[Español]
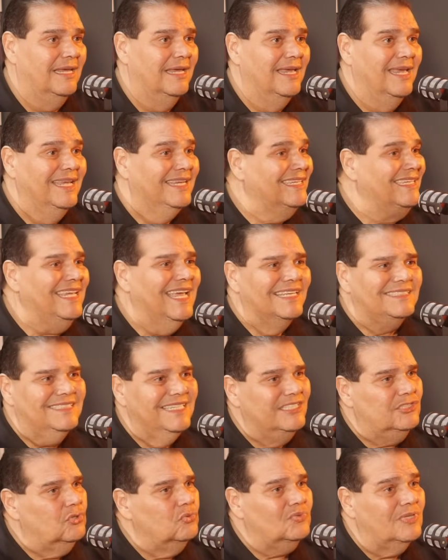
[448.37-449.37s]
Claro. Y
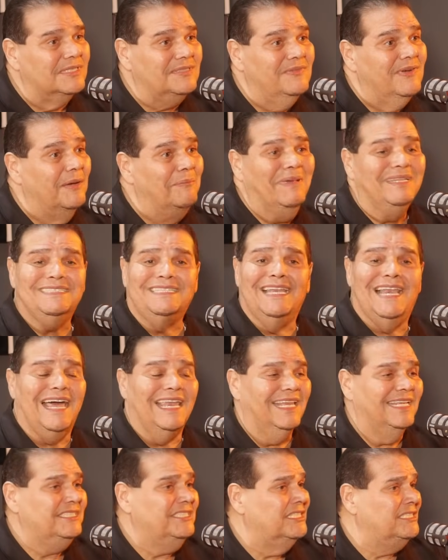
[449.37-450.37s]
así sucesivamente la
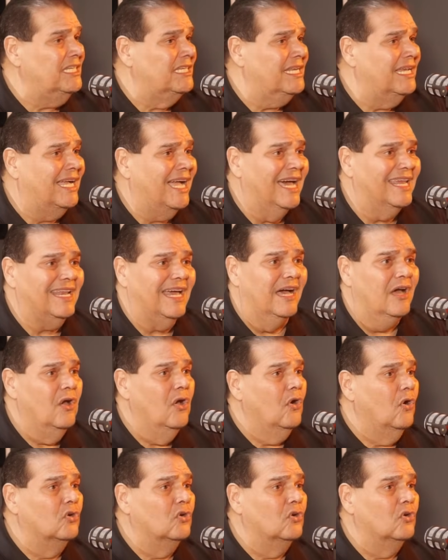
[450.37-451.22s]
leche chiricana,